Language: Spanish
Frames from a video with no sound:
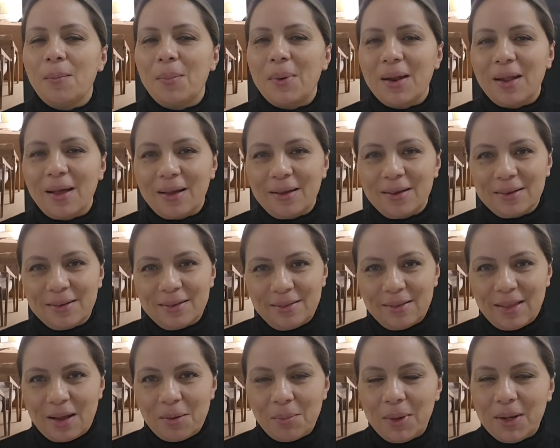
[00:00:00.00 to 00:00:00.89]
para
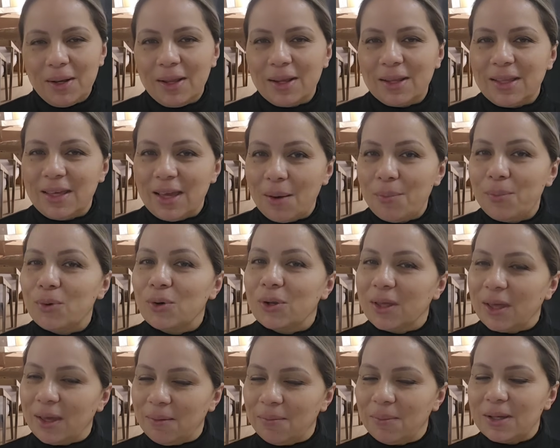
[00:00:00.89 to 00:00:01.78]
darme energía
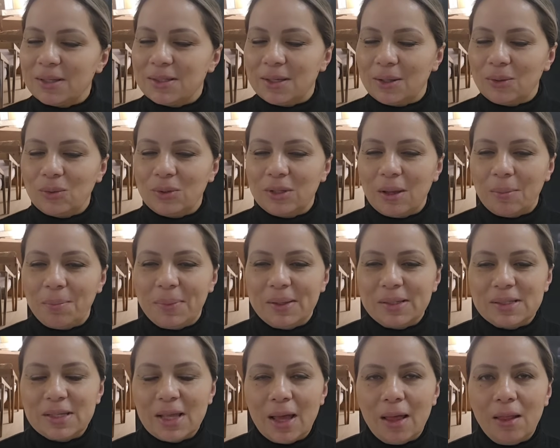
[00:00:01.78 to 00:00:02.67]
porque va a ser un día
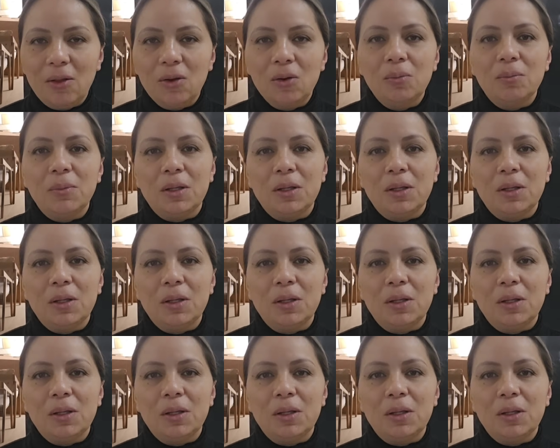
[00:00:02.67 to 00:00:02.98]
pesado.